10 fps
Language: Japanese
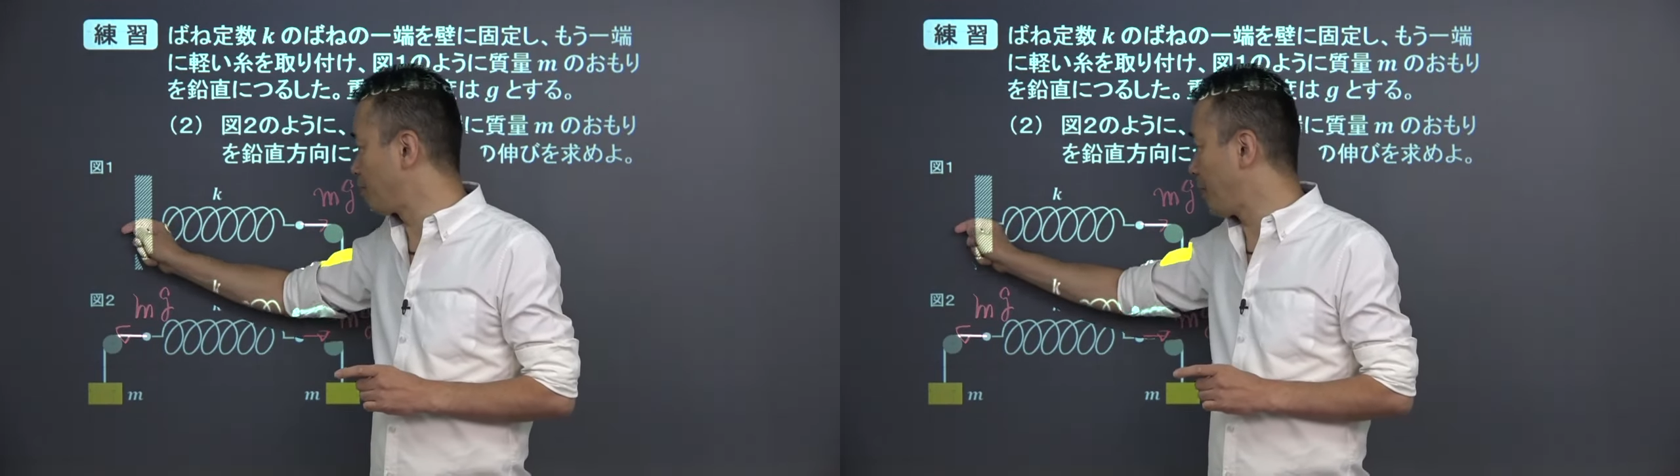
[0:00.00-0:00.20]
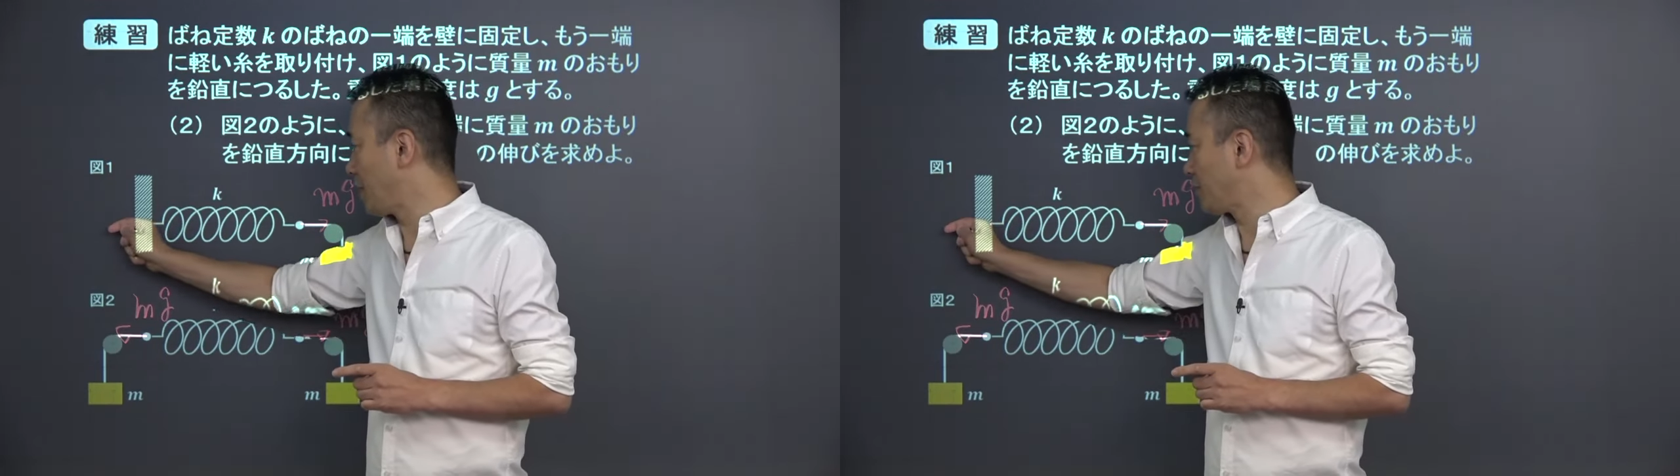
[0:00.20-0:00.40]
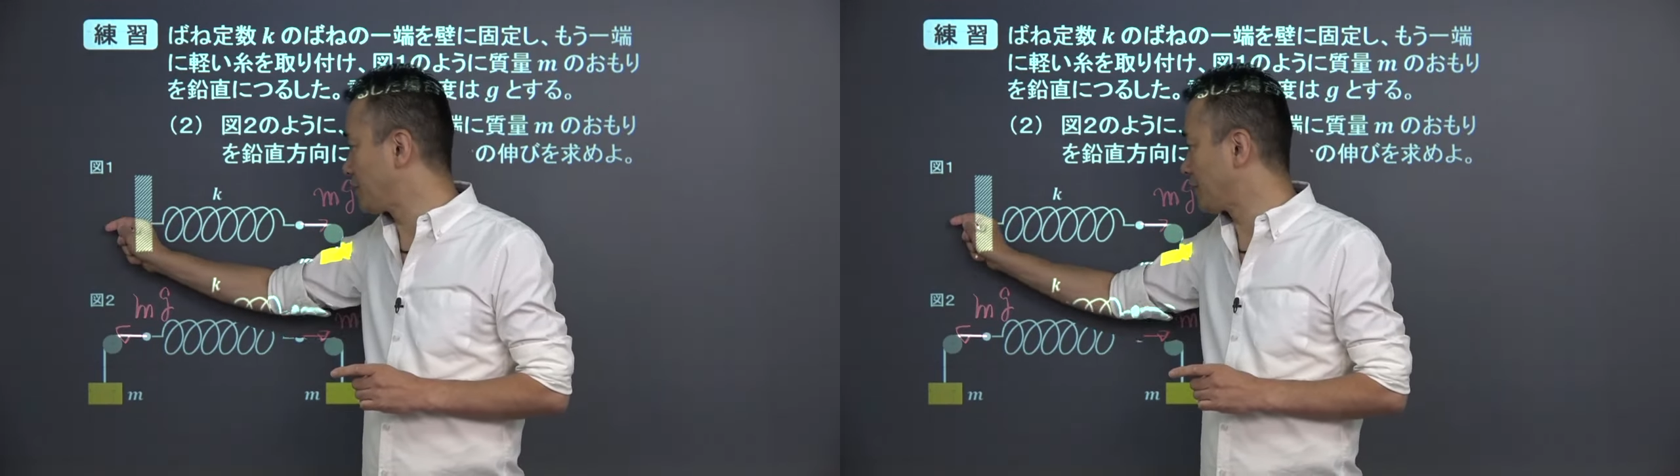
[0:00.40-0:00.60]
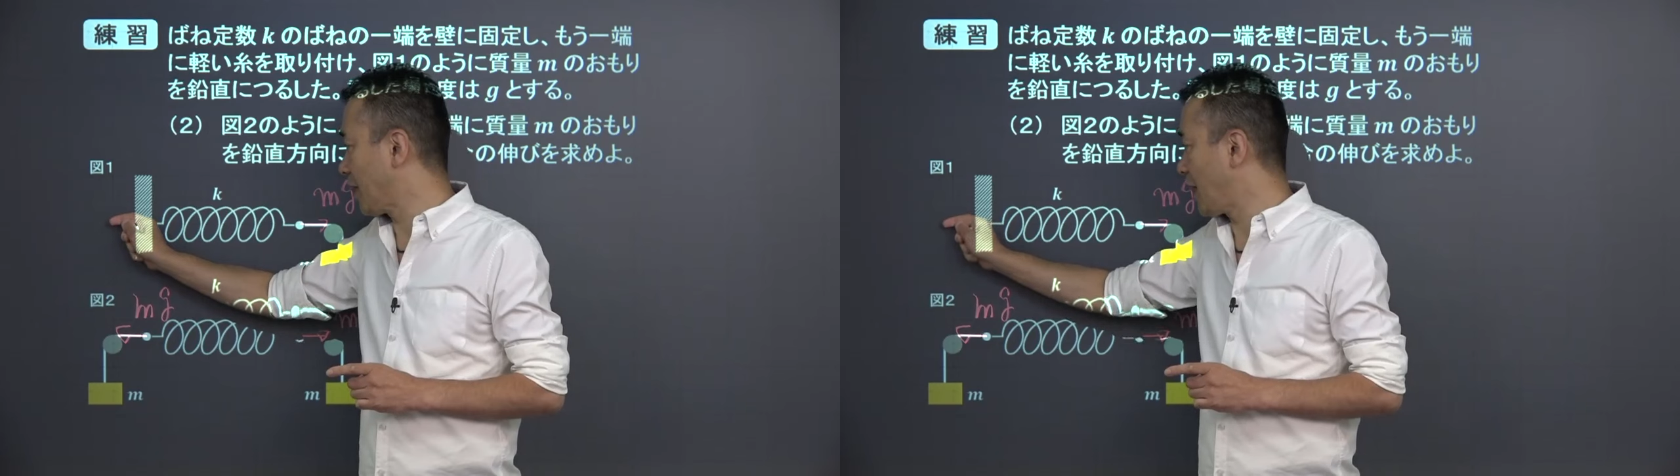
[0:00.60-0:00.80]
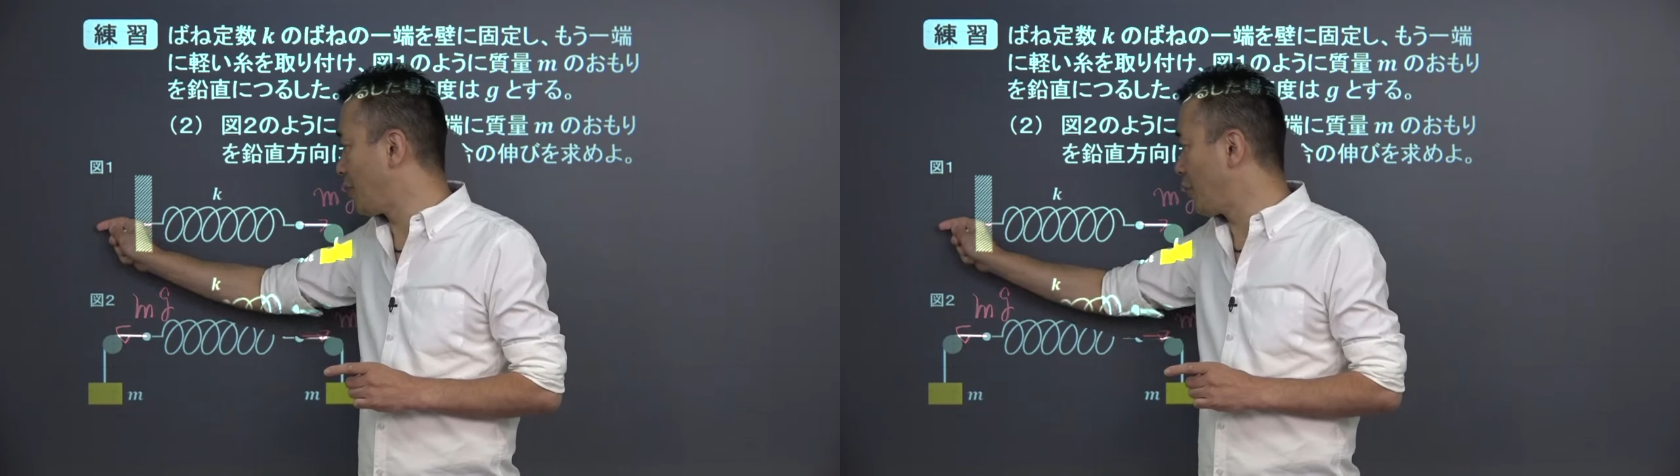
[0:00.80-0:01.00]
ぱいある
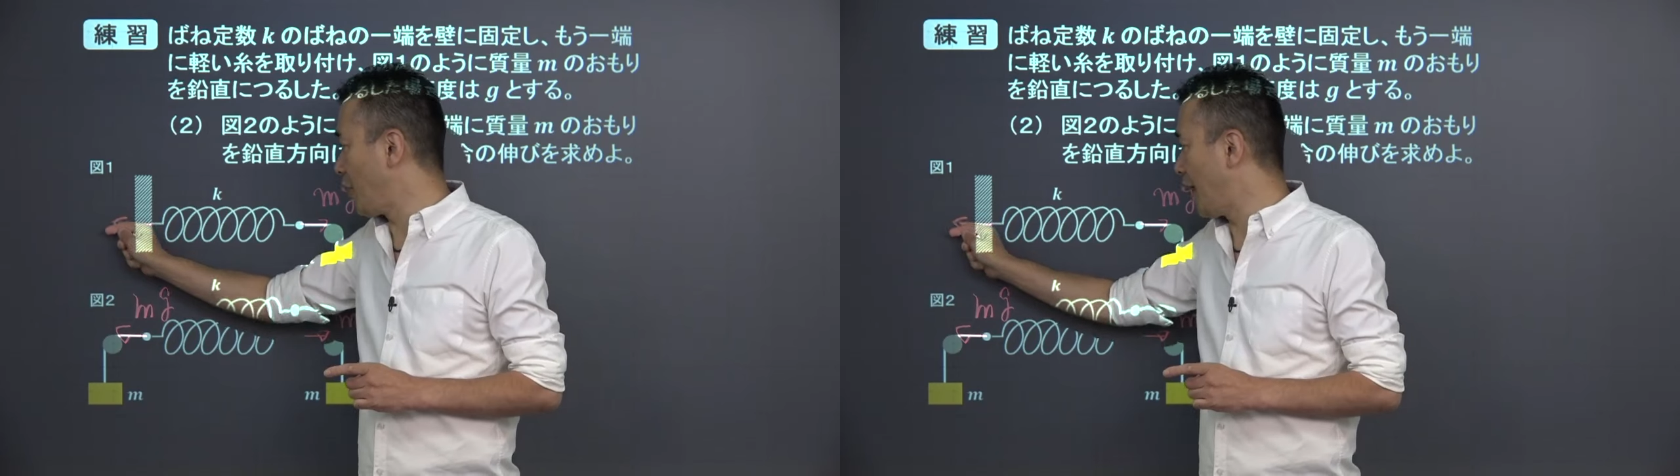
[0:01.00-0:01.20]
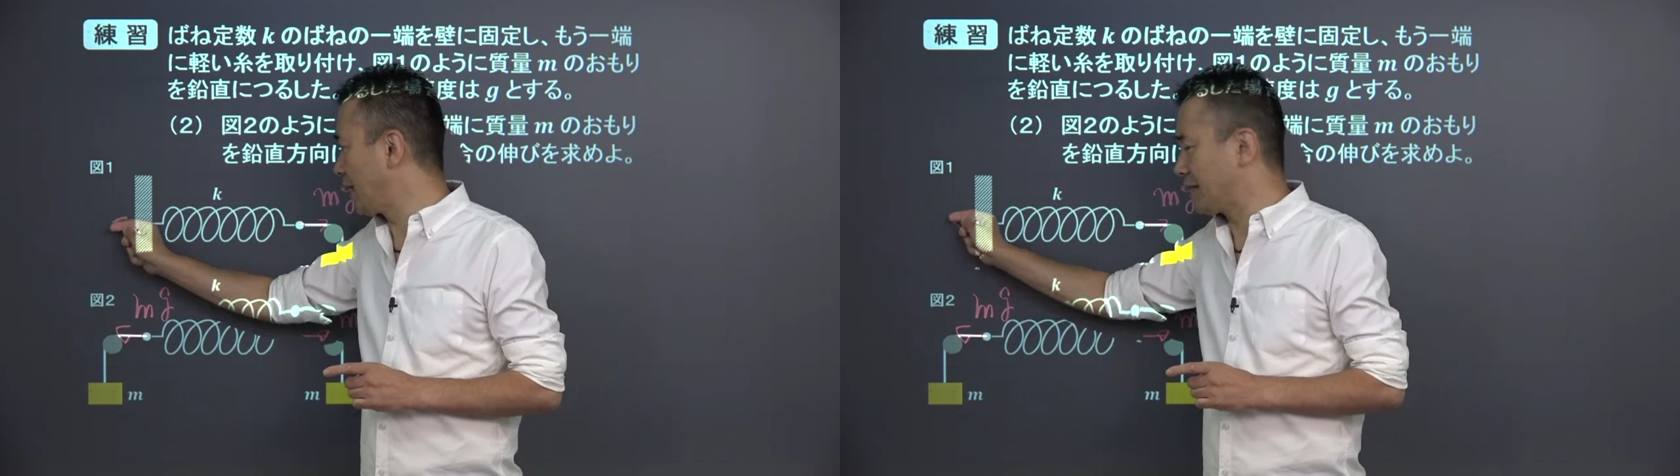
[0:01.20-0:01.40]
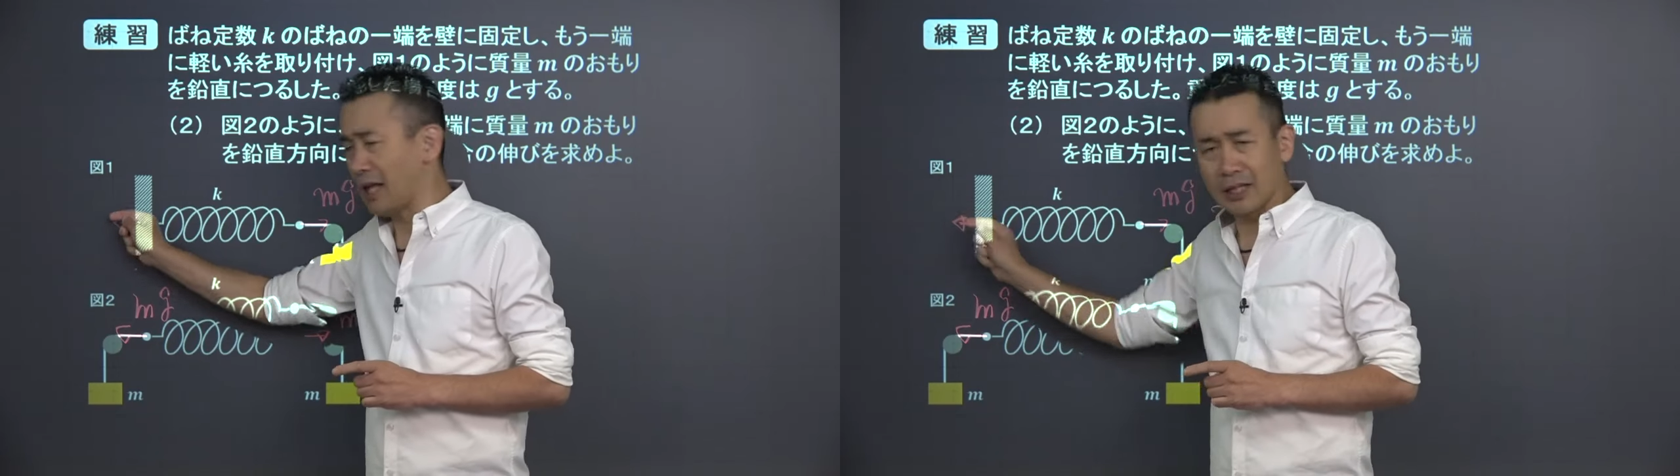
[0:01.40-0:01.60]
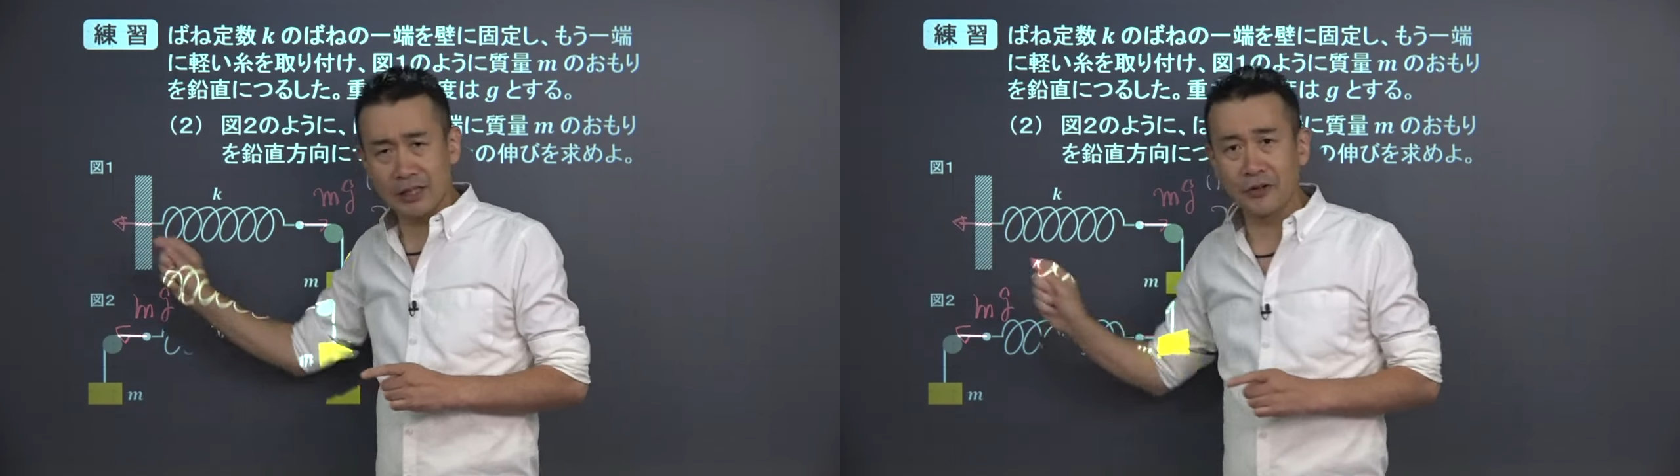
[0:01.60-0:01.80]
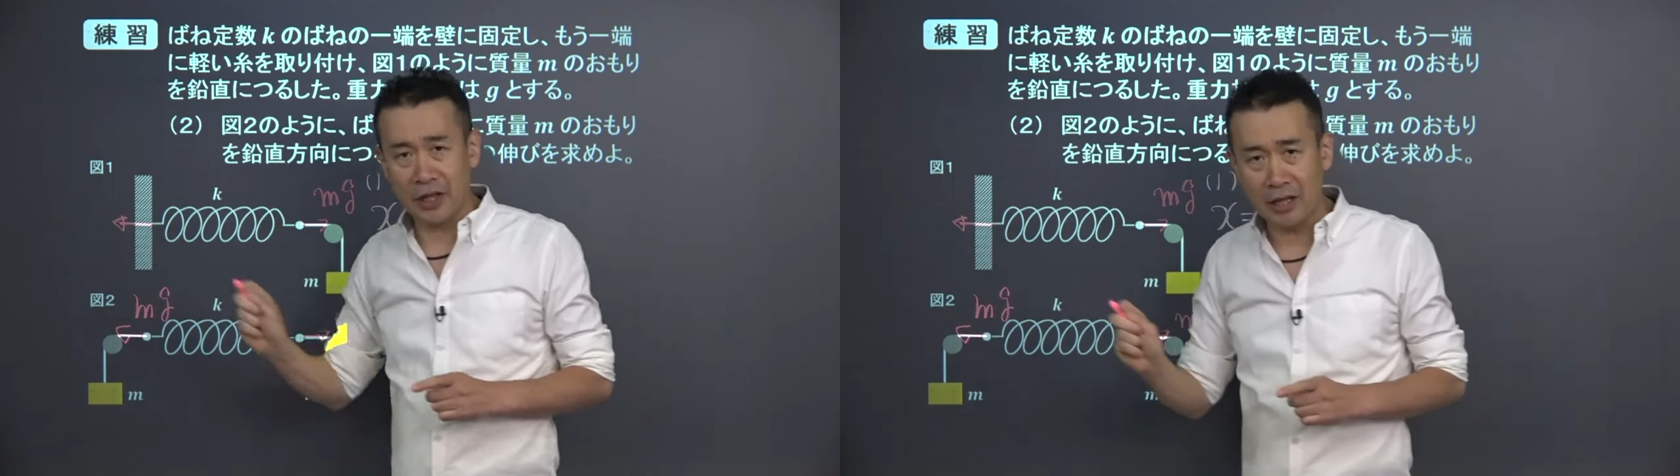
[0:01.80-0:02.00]
力もあったは
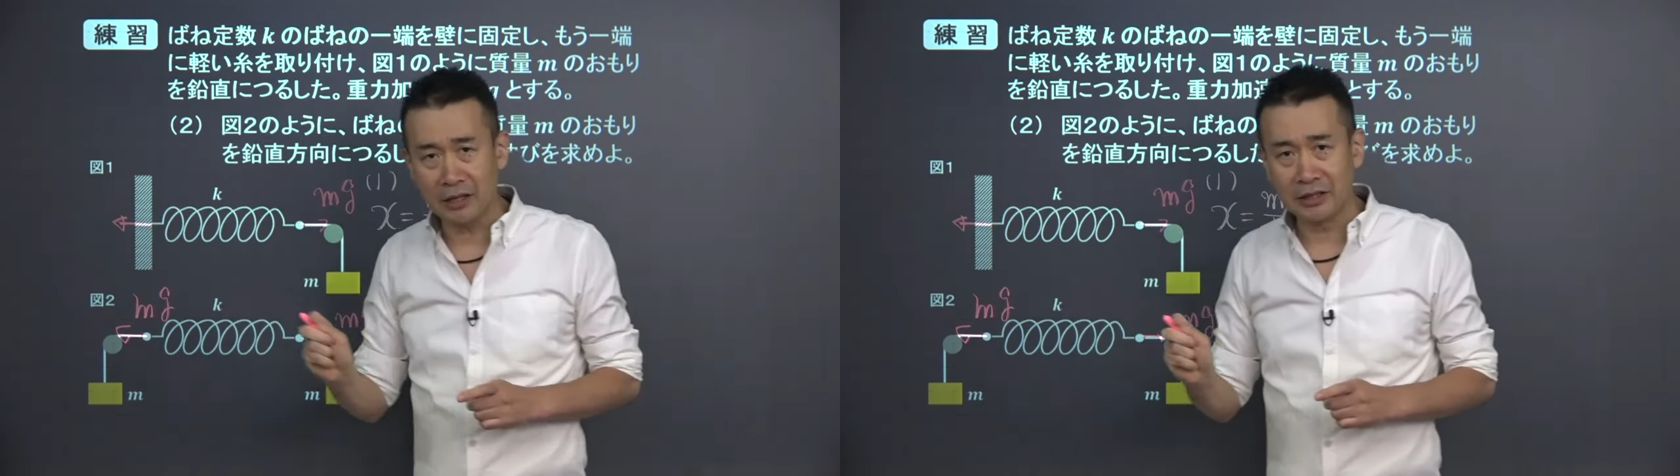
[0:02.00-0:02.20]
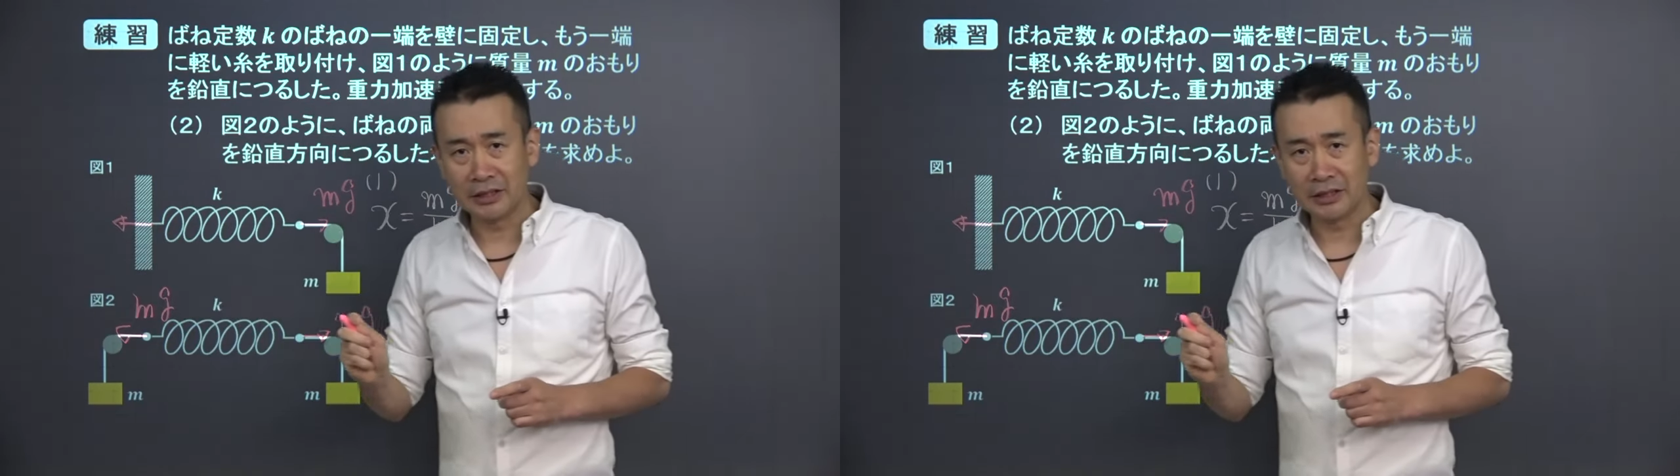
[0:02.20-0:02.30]
ずだよね